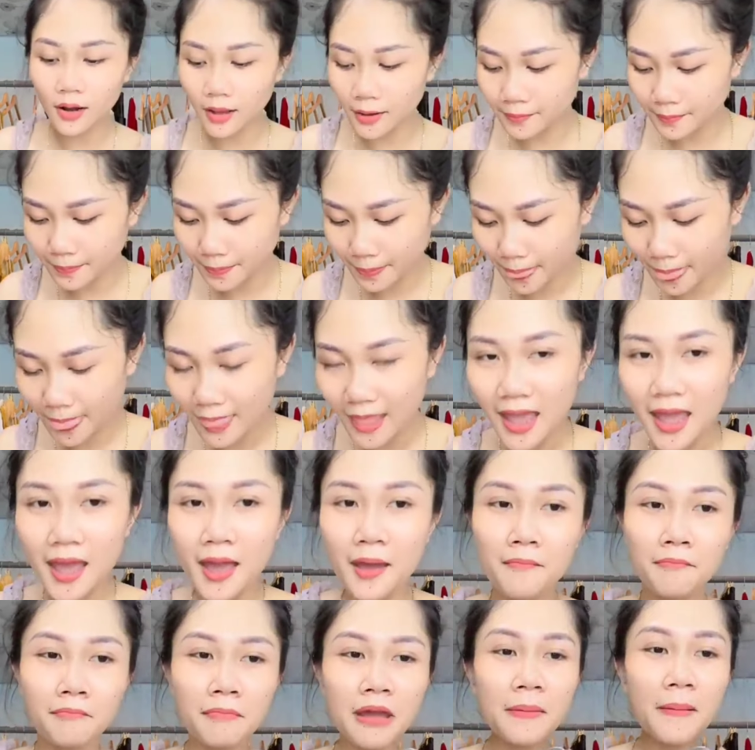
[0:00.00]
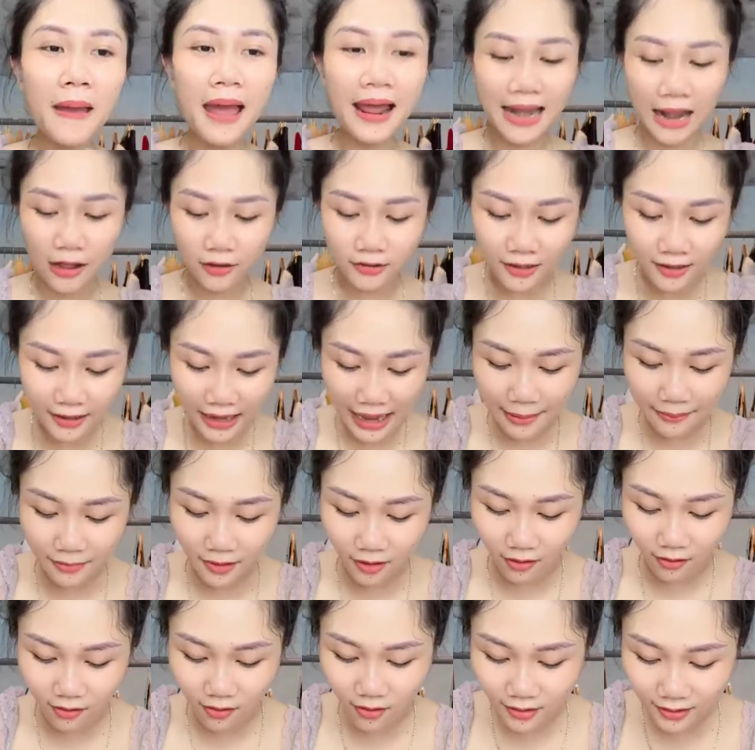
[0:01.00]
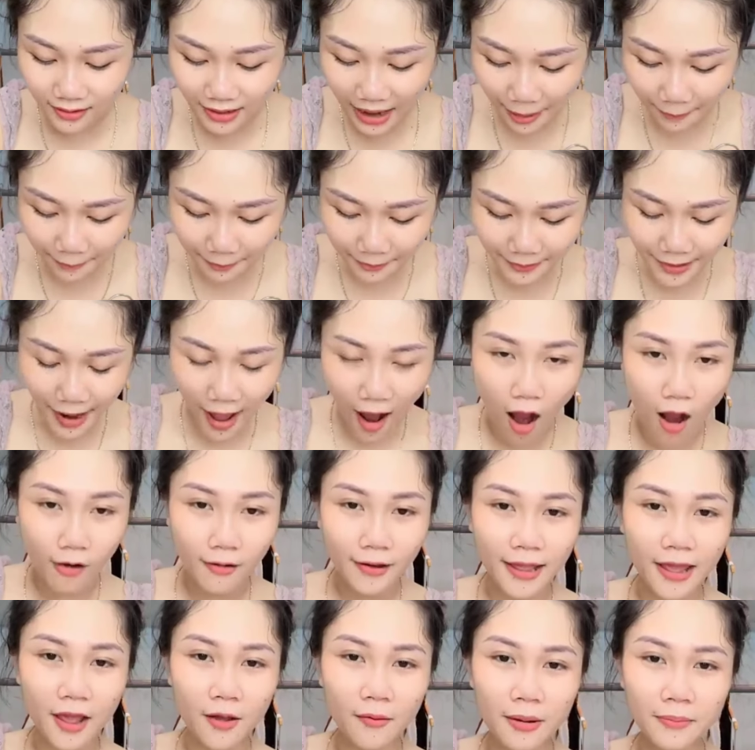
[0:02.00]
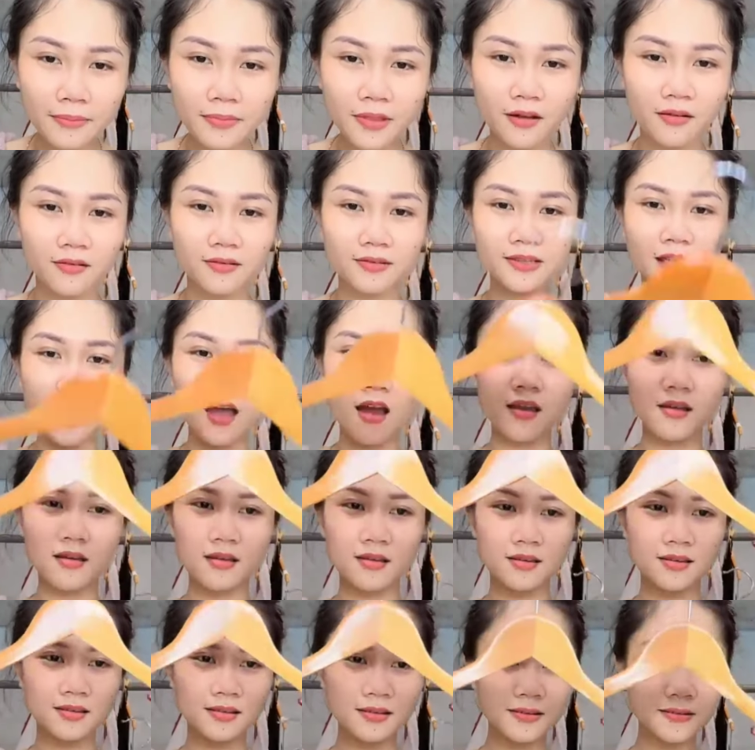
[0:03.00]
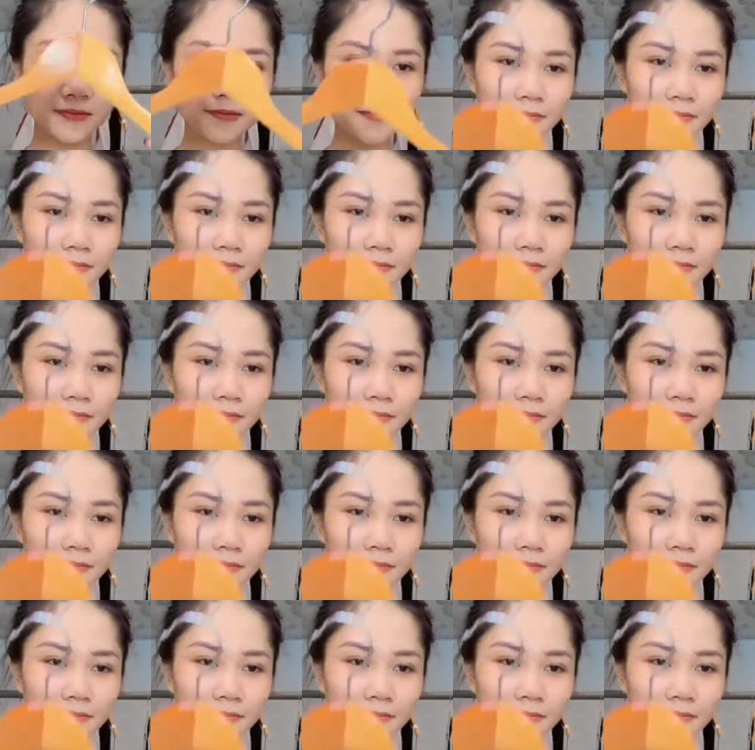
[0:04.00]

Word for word: luôn á mấy bà nào thích em thử con đầm đỏ này không em thử cho